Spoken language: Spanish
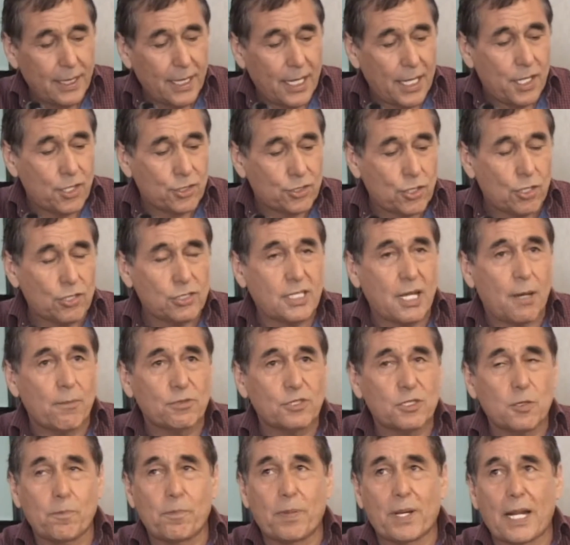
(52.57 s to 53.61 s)
Y nosotros
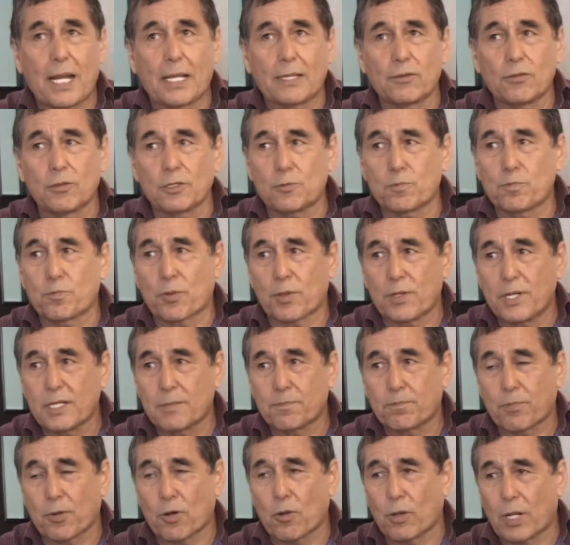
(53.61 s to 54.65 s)
estamos operando el
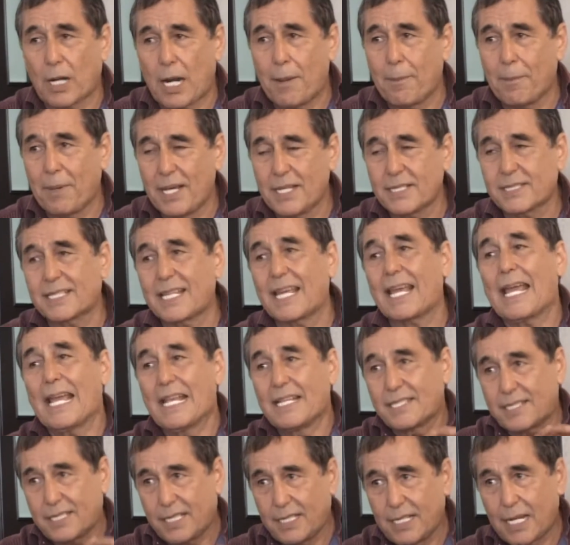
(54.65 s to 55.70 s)
programa este
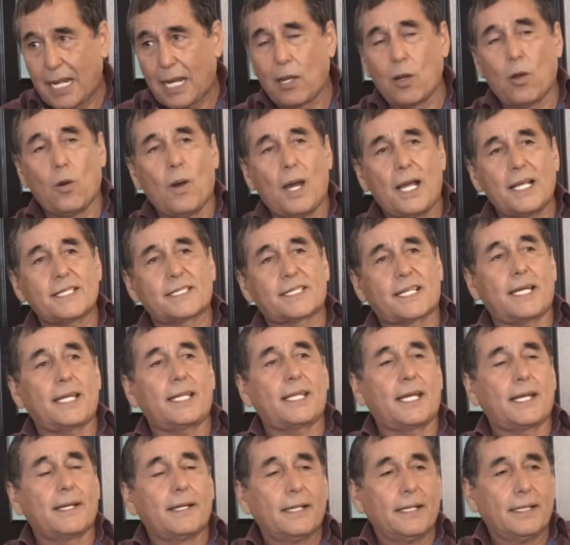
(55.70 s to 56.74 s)
en Sinaloa, es
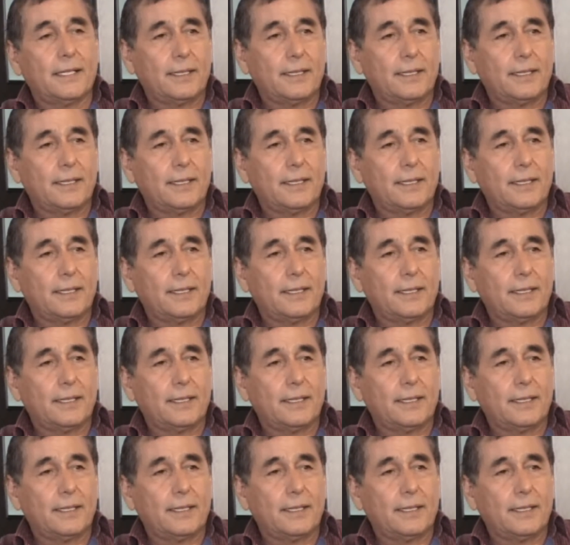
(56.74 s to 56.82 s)
sede.